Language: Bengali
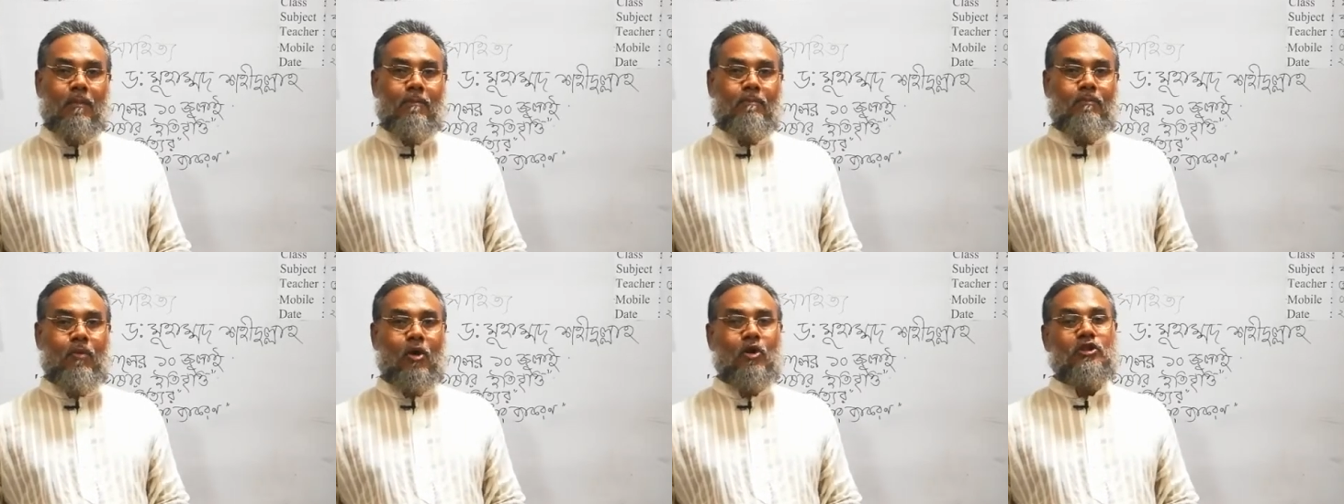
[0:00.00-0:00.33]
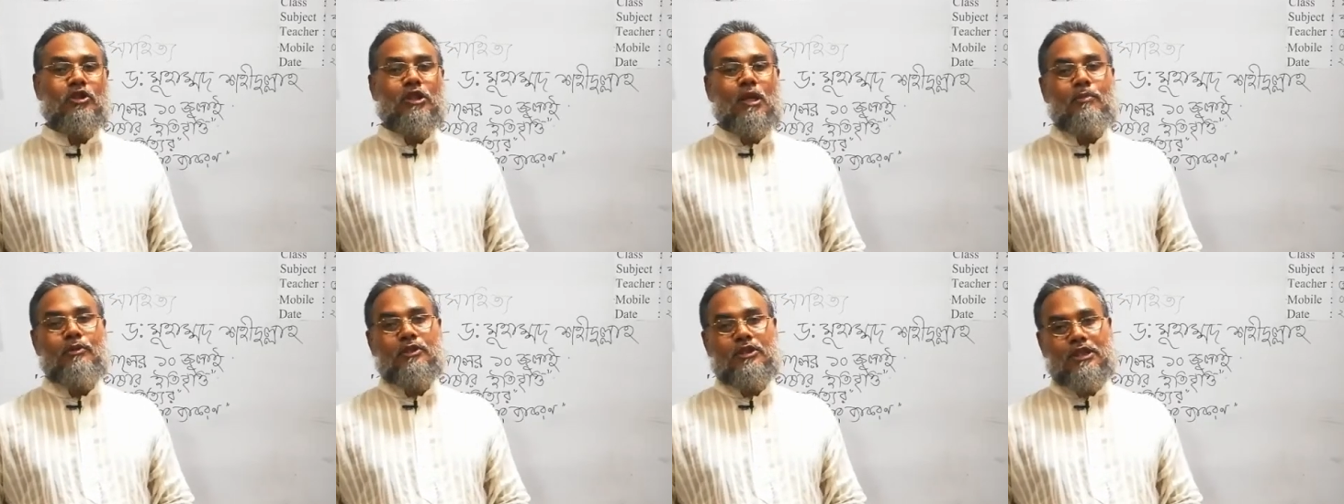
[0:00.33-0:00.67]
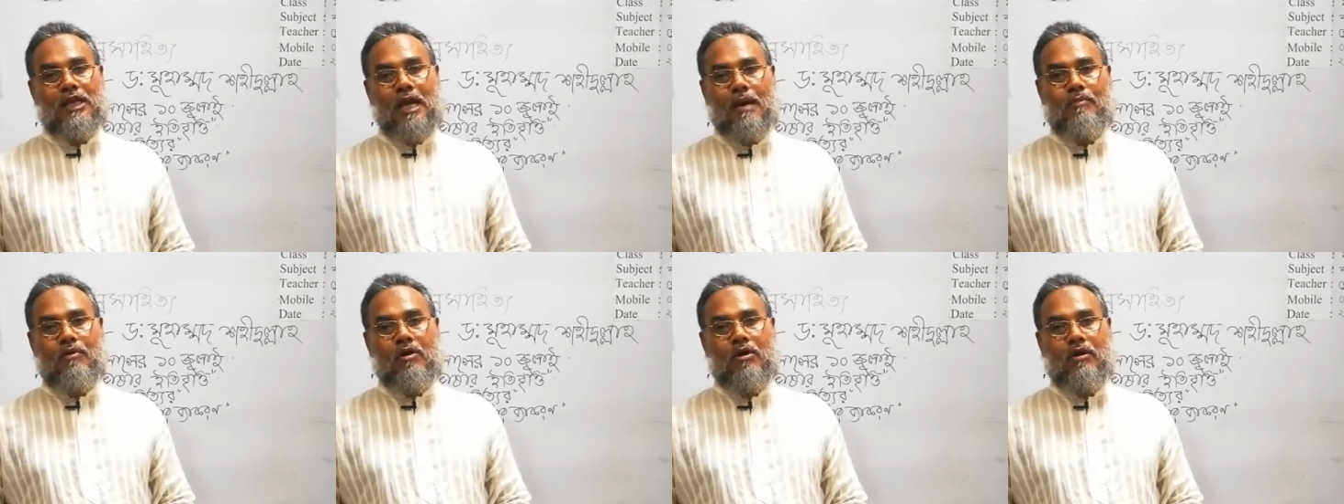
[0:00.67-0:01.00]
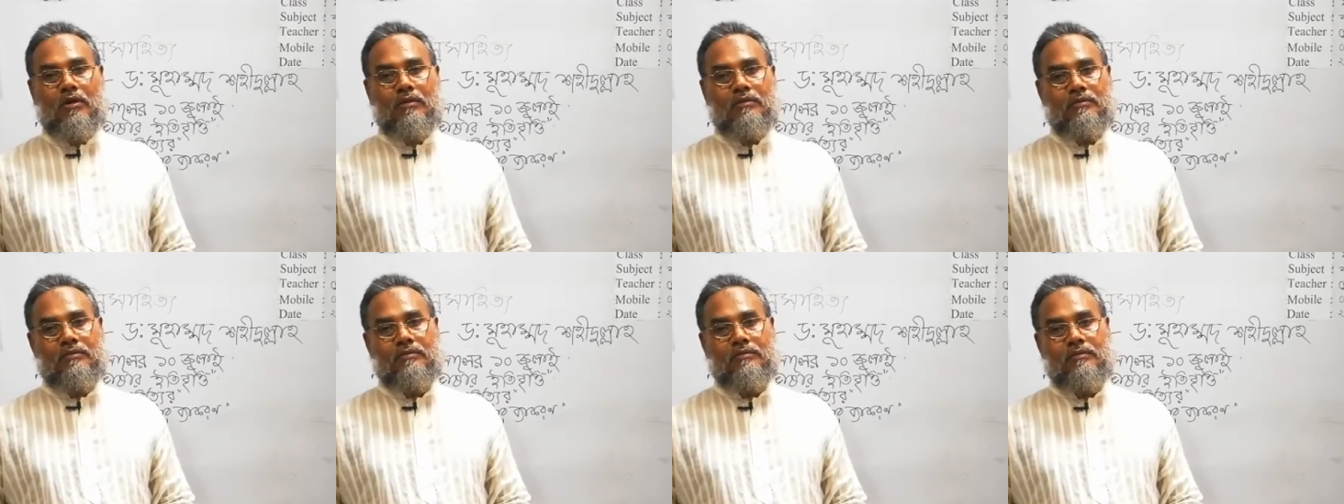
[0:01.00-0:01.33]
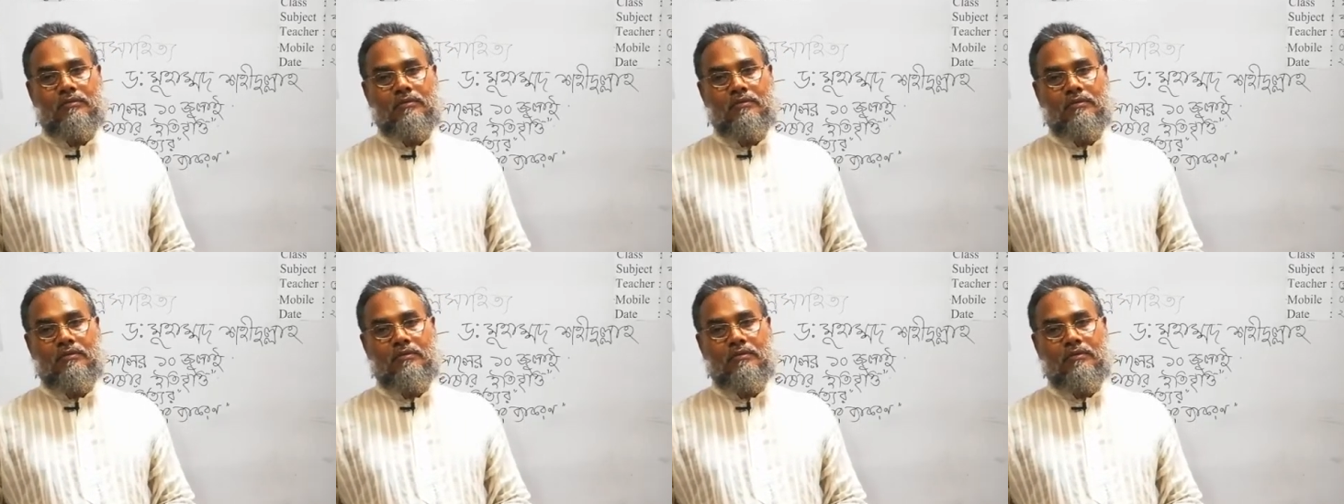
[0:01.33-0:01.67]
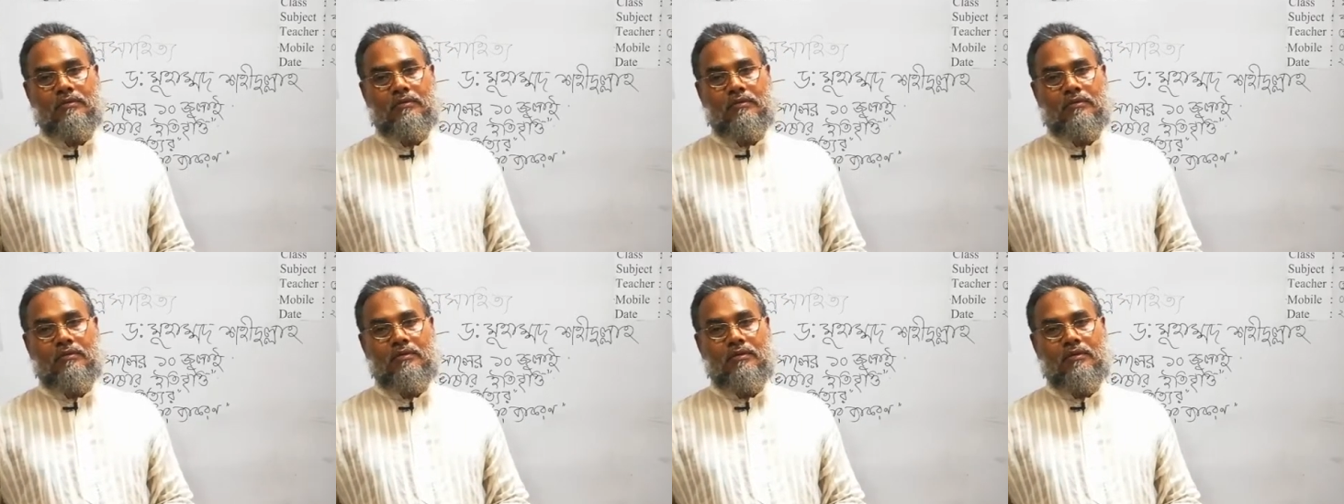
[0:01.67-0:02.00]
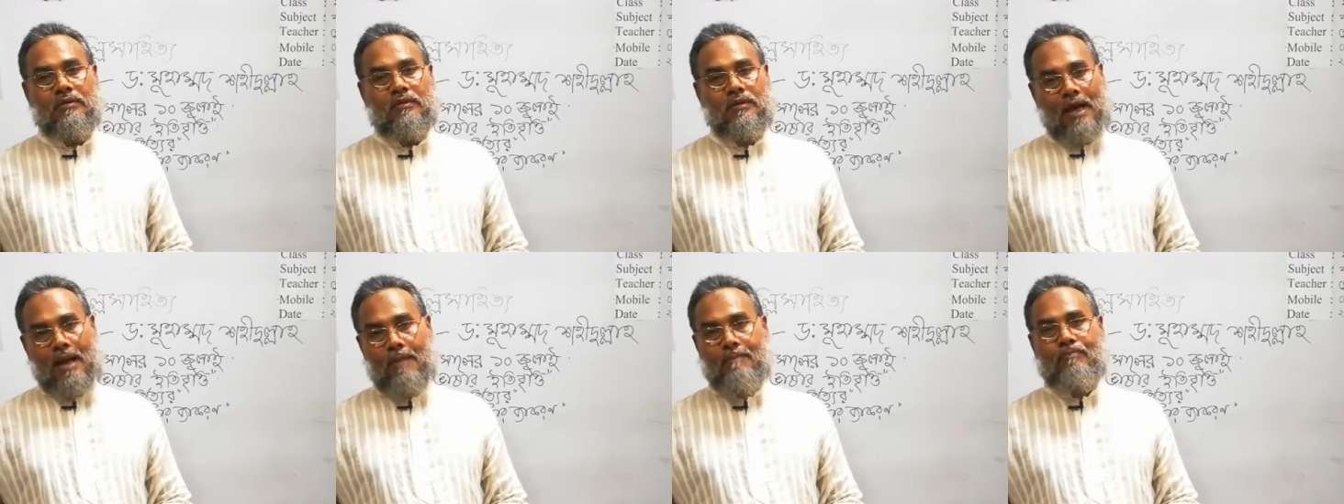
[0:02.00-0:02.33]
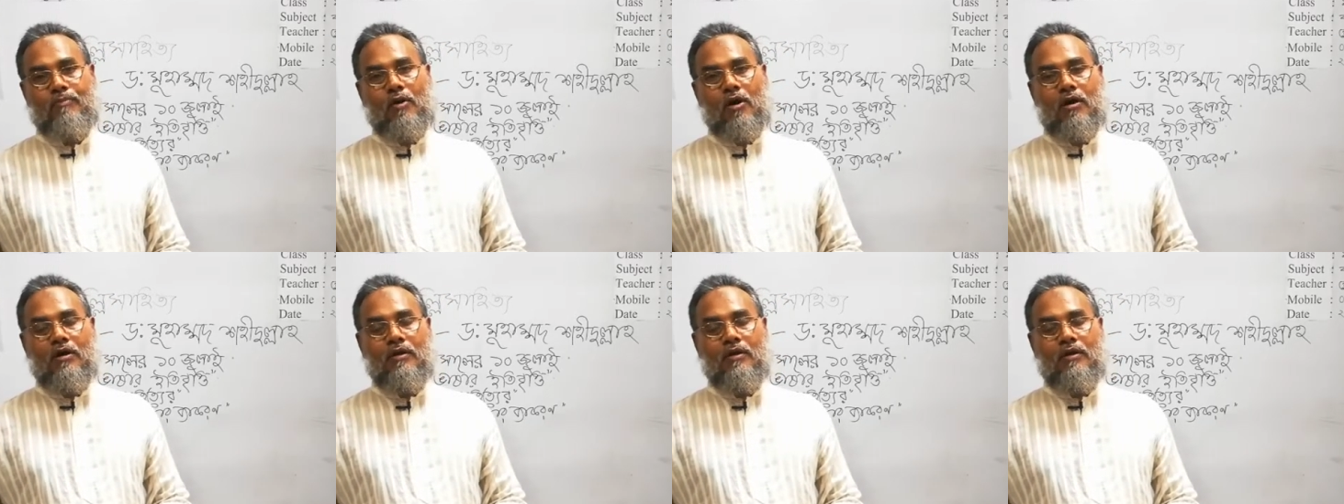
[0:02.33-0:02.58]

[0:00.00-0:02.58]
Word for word: পদ্মাবতী নামক কাব্য